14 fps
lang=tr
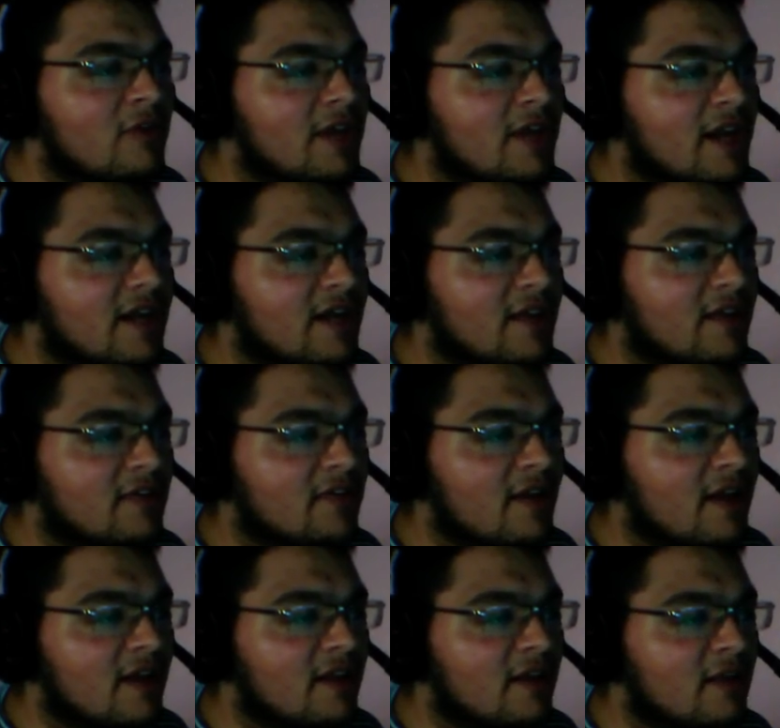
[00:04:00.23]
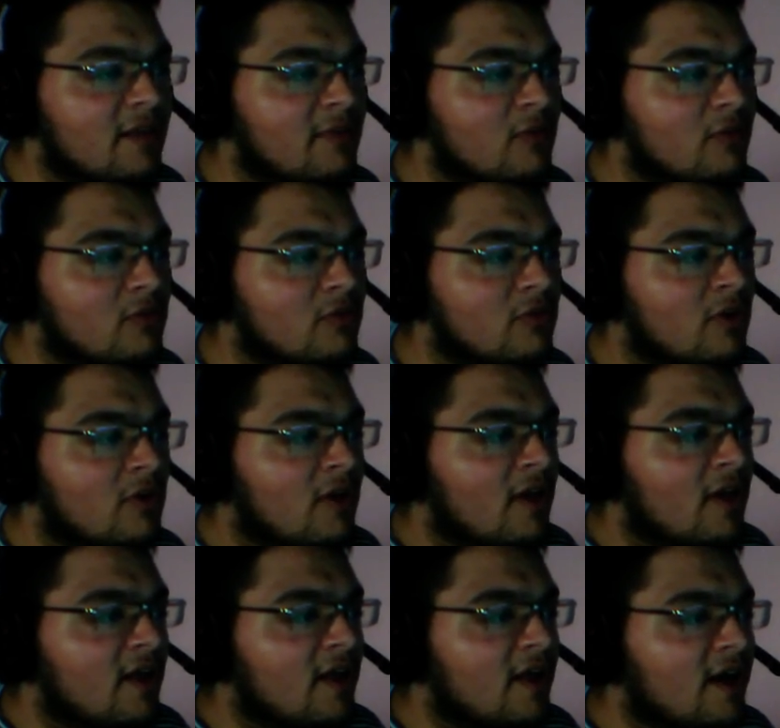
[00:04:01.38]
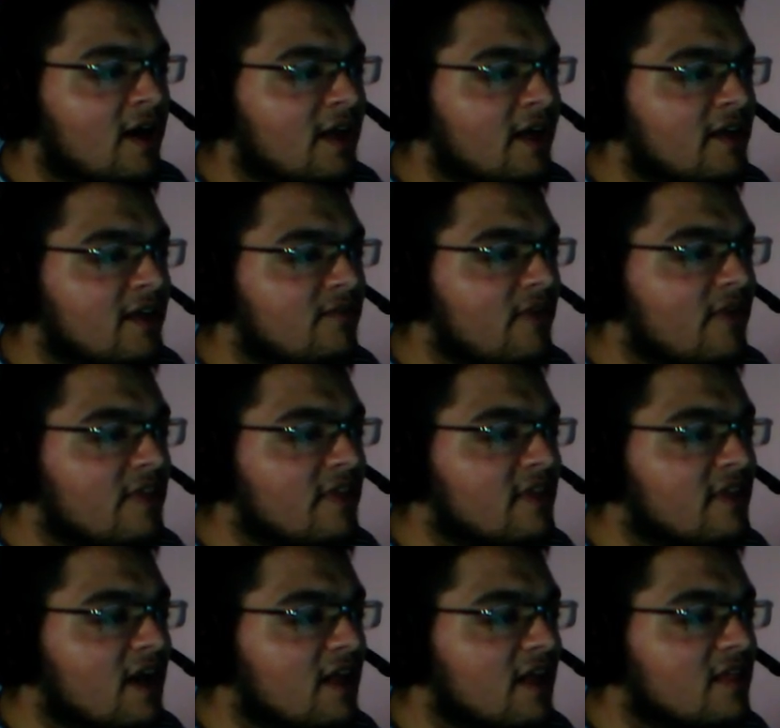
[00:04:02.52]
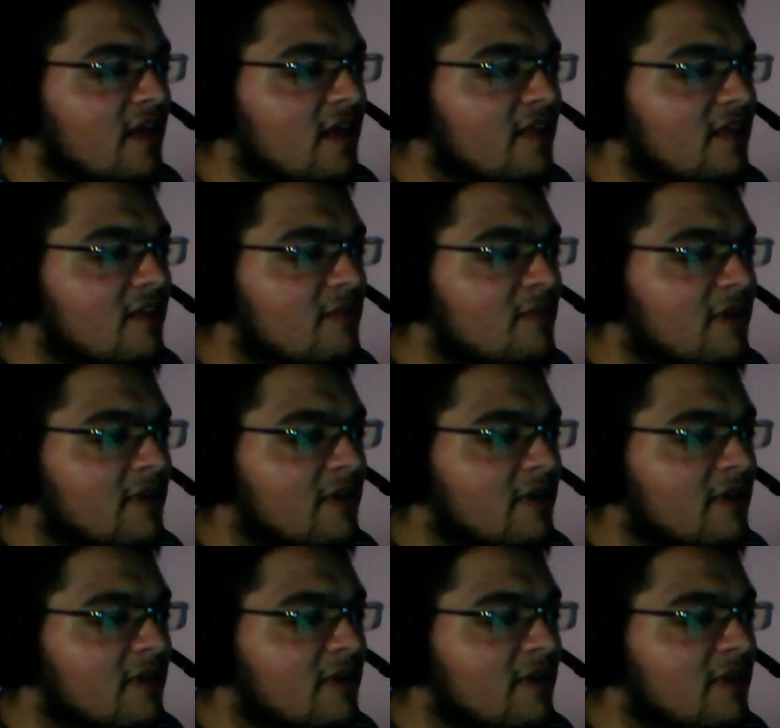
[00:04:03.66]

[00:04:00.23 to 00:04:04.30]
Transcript: arkadaşlar yani emin olun. Yani hani West'i rahat zannetmeyin.